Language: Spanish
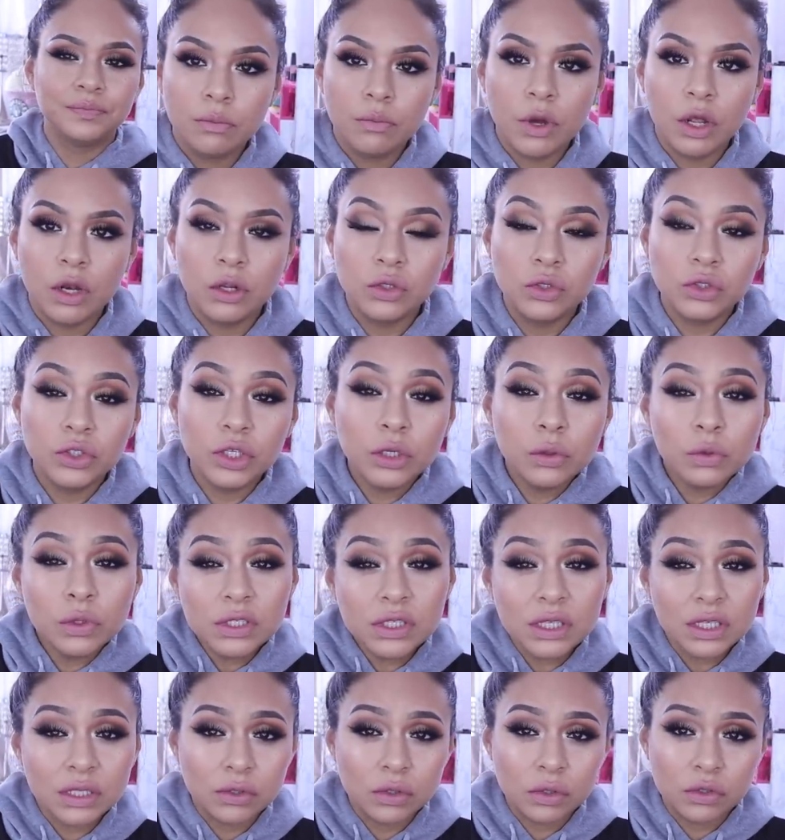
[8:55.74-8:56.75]
Bueno, yo tengo
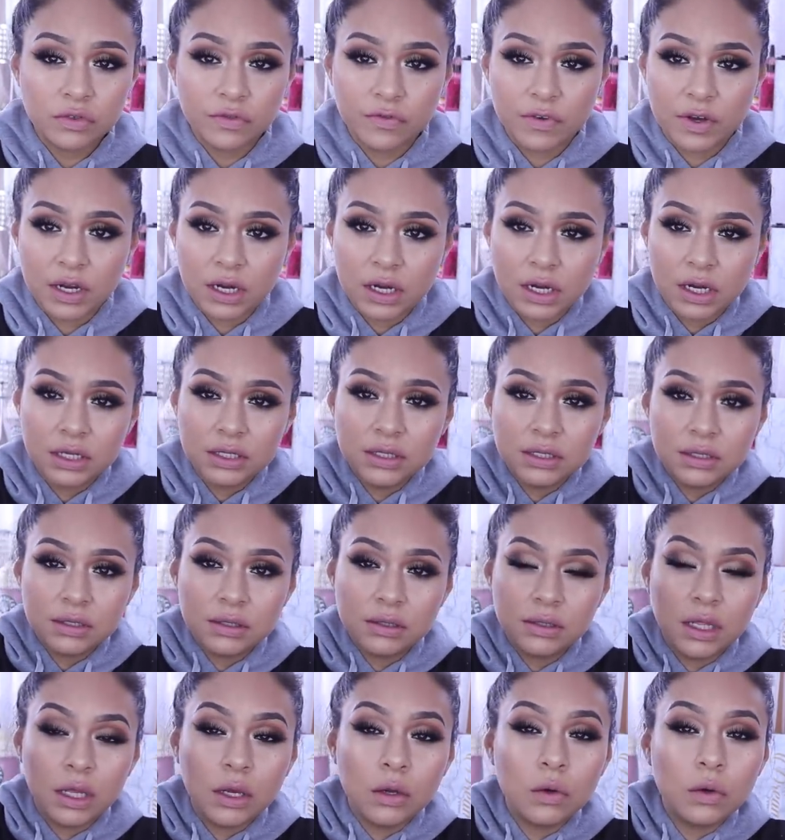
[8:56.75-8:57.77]
estas dos fajas.
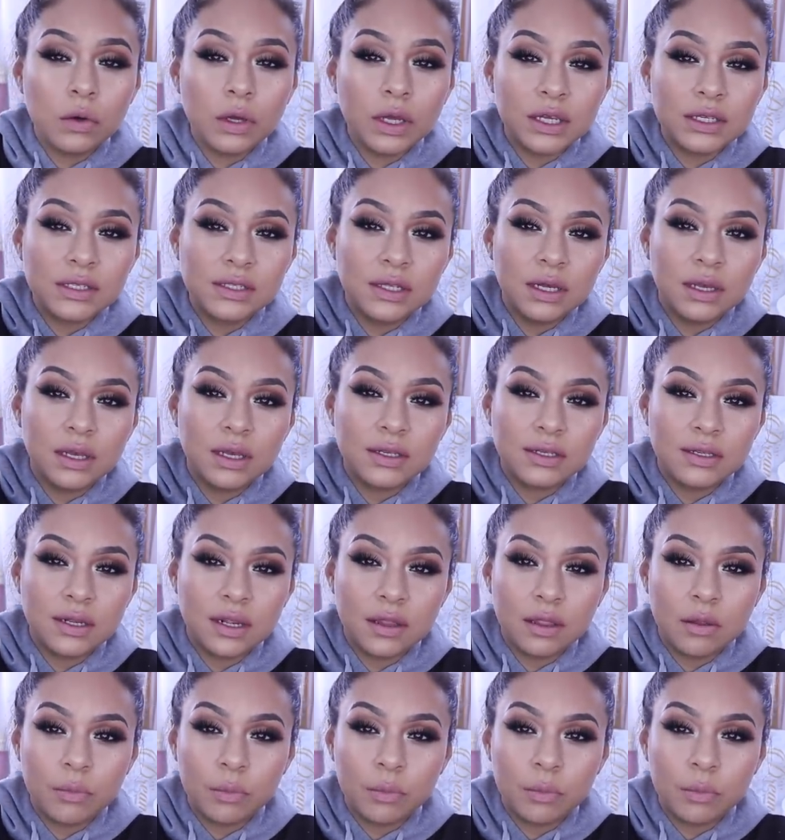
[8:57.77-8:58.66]
Tengo esta que es la